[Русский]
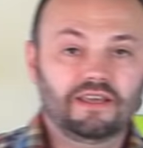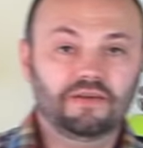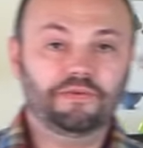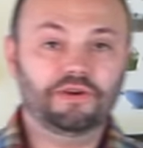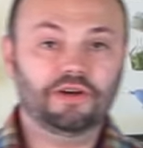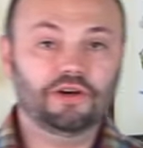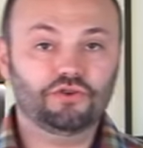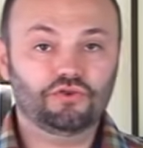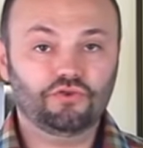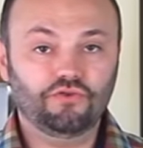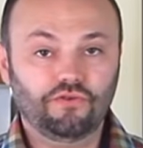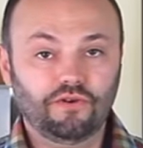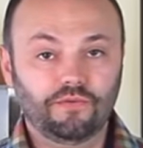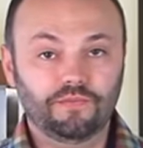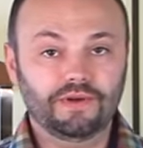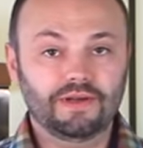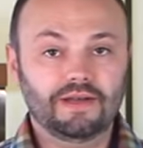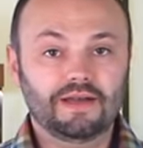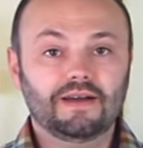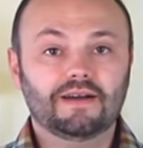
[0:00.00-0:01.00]
И покажу
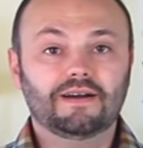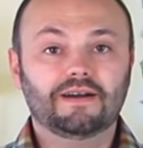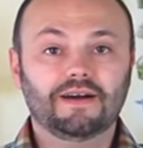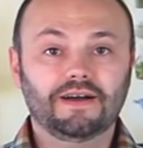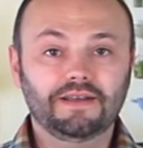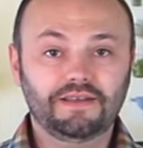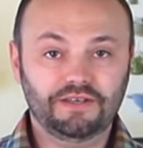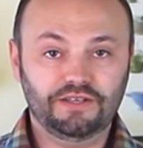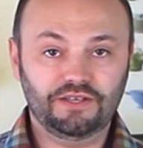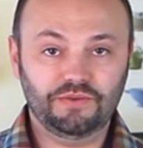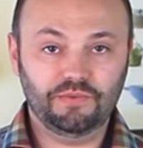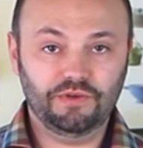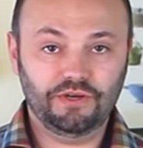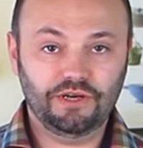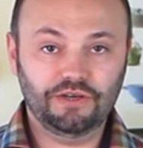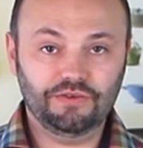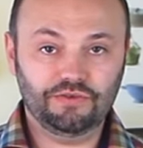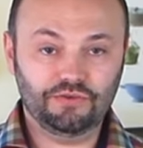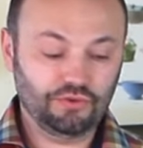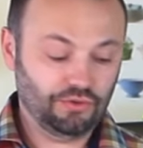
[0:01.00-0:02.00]
вам, как я
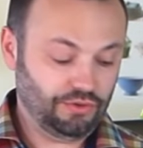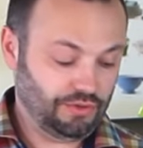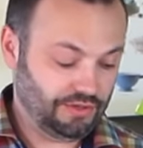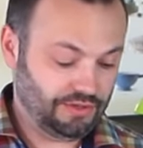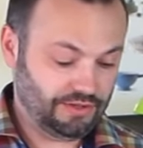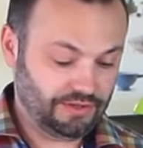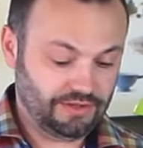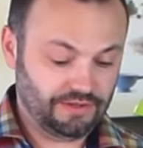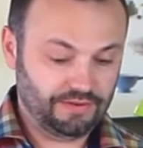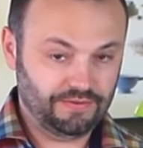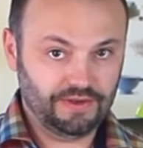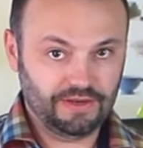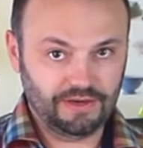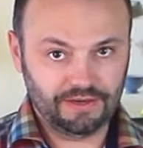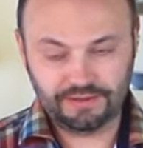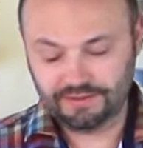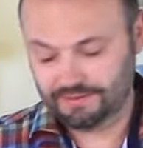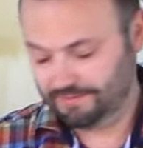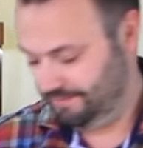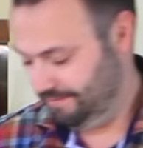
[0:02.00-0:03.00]
собираюсь все это дело
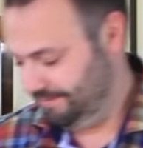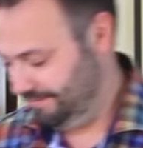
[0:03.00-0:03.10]
вялить.